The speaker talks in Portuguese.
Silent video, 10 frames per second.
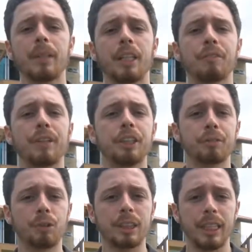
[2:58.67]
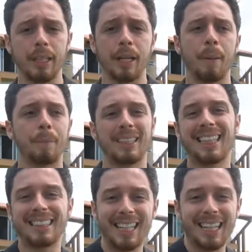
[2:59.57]
em vez de você
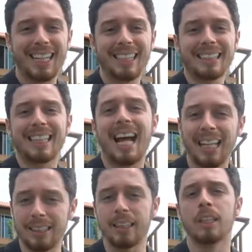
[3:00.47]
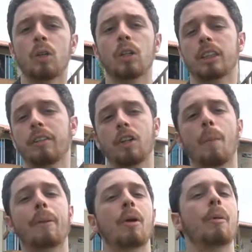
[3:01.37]
precisar ter aquela entrada, quando você vai
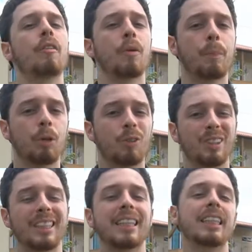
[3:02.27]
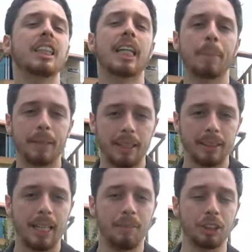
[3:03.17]
comprar um imóvel pronto, você tem que se descapitalizar.